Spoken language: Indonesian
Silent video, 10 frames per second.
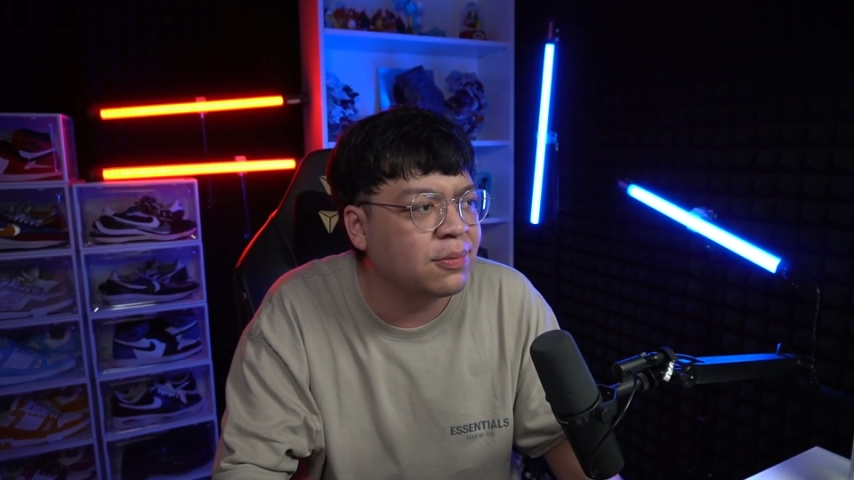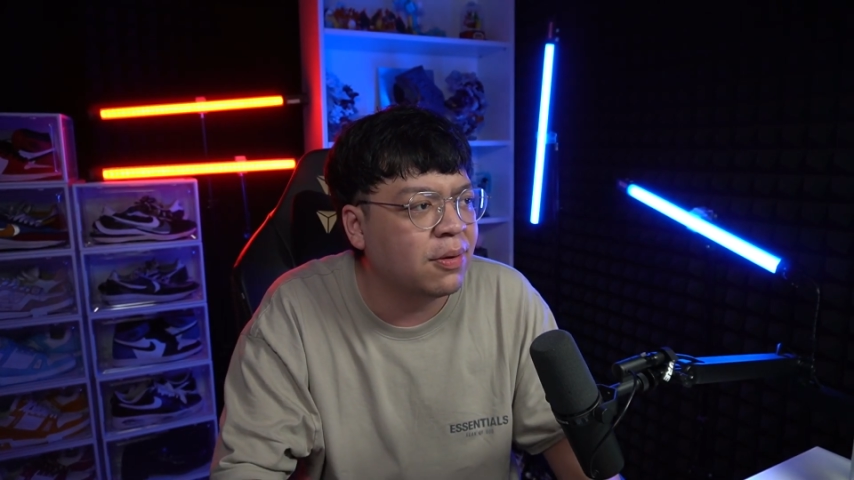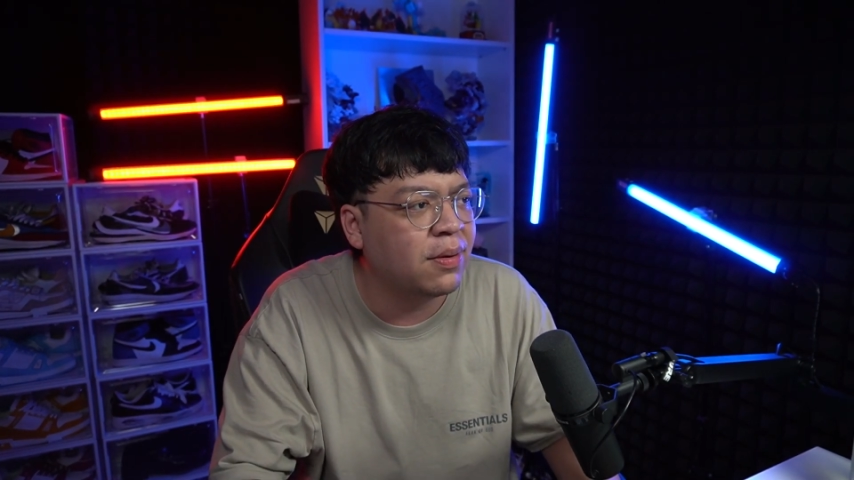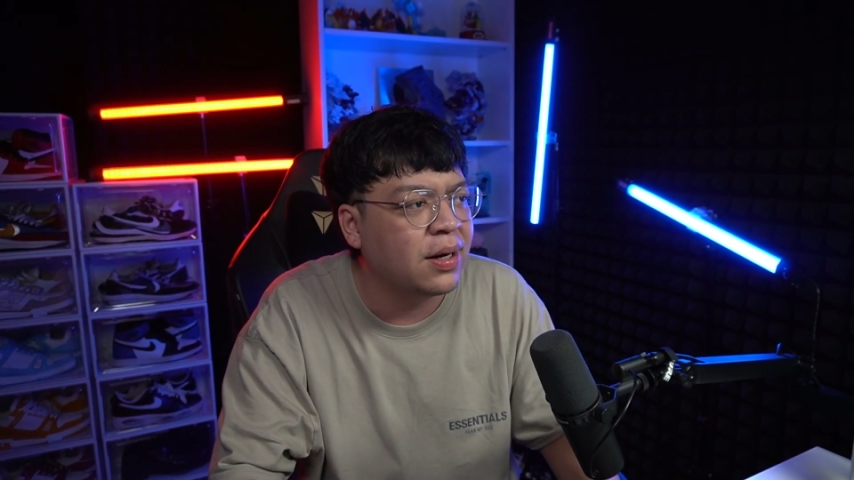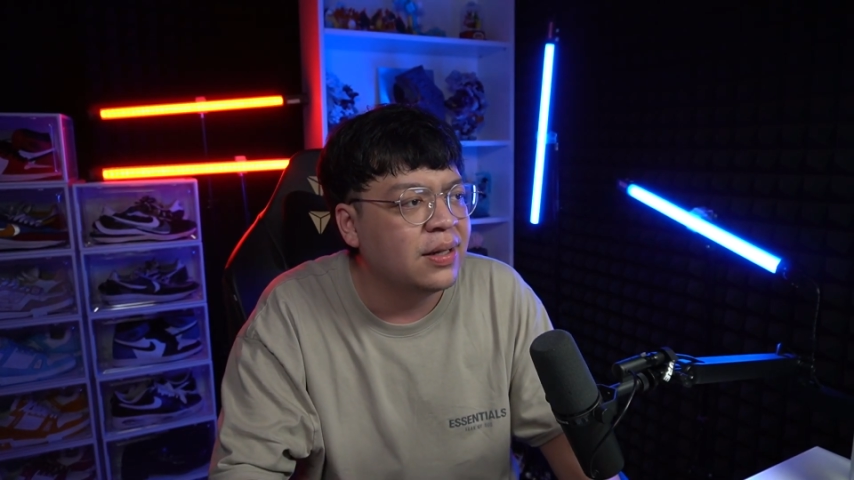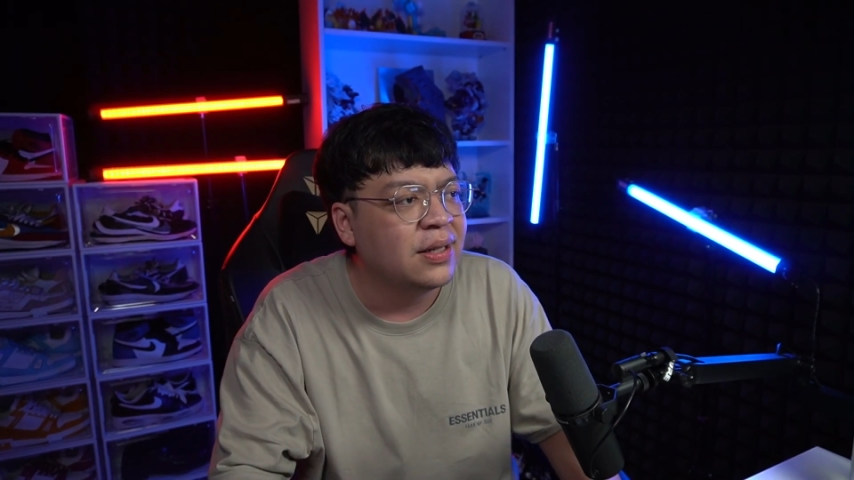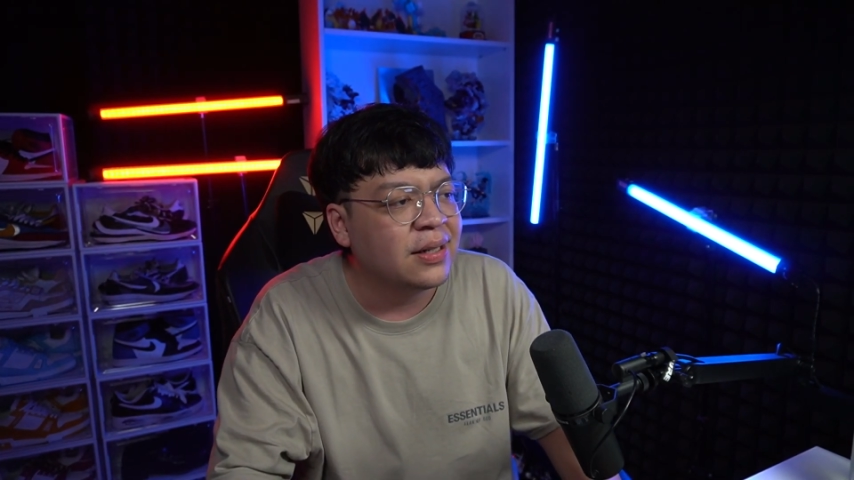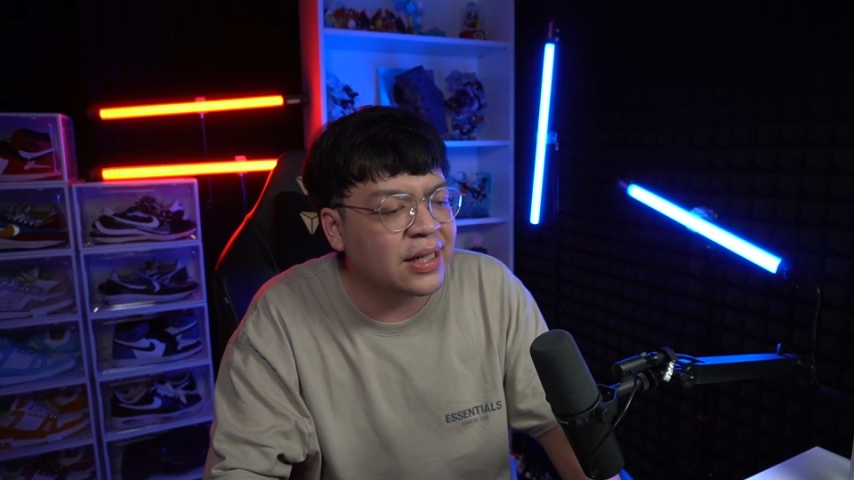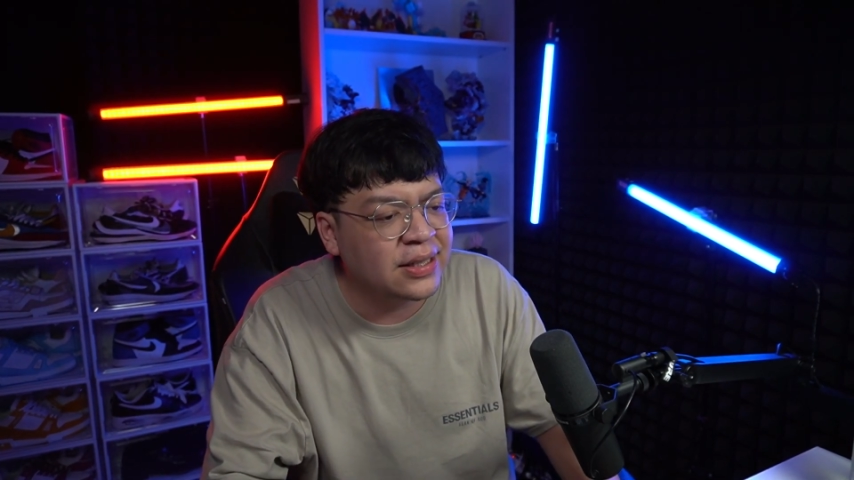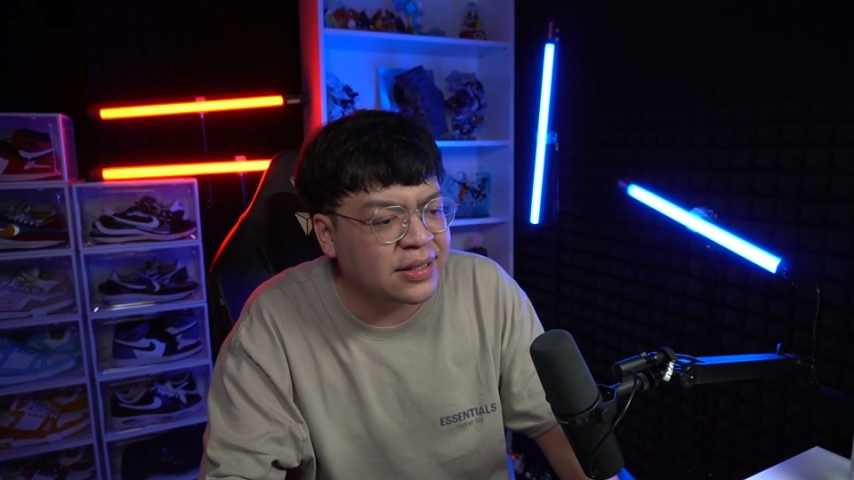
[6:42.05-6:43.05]
gue.
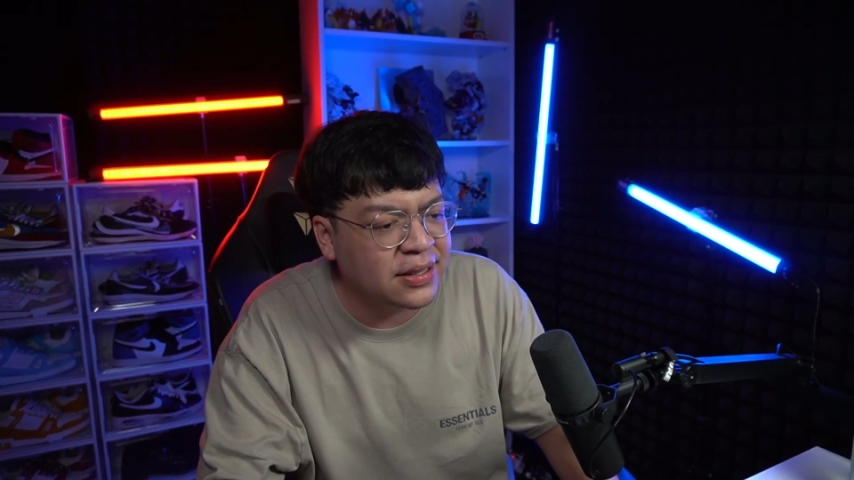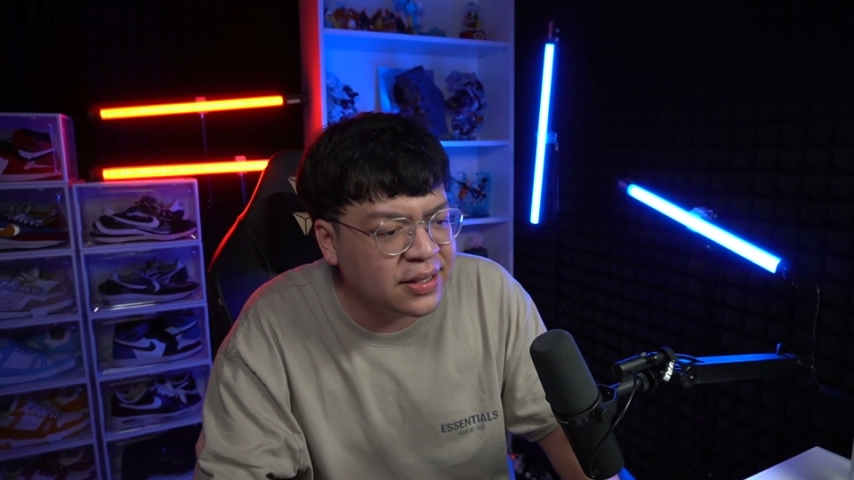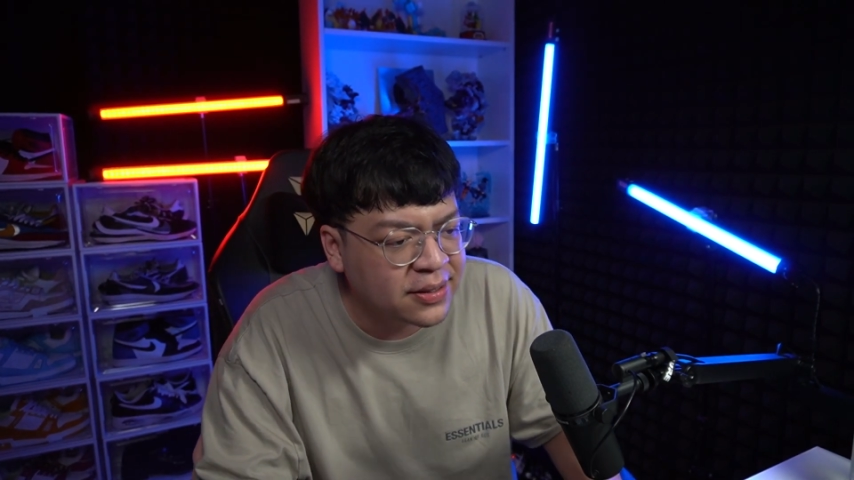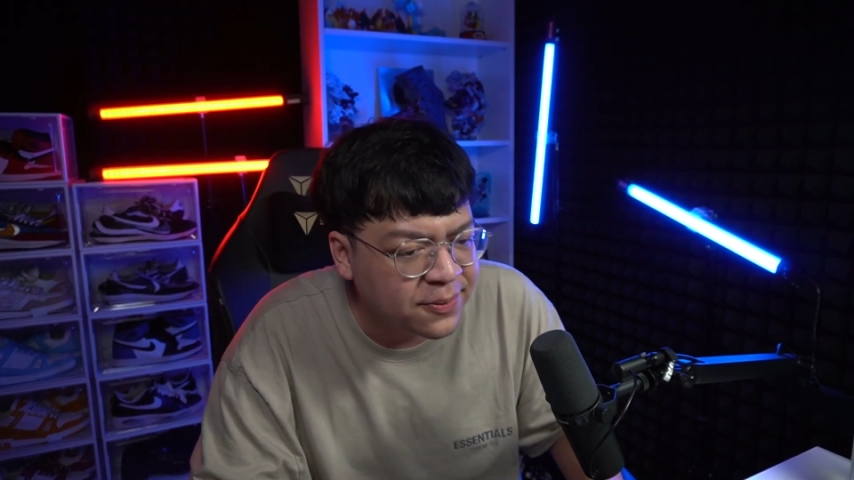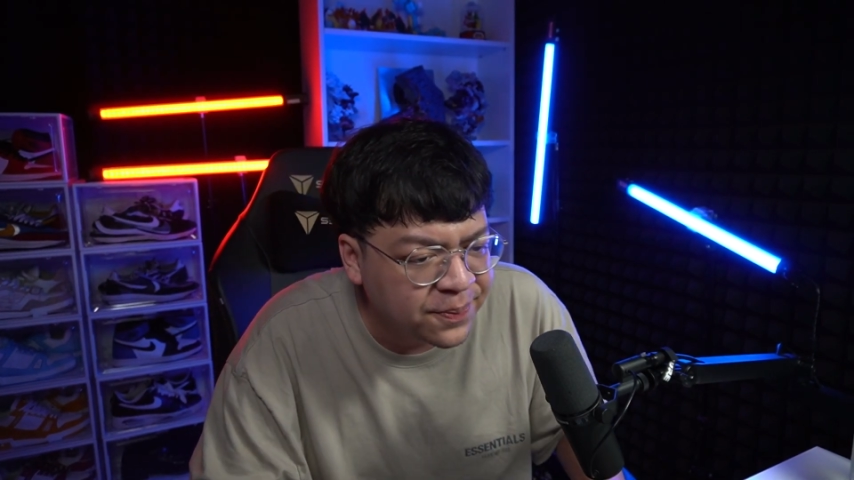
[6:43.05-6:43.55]
Next, next, next, next.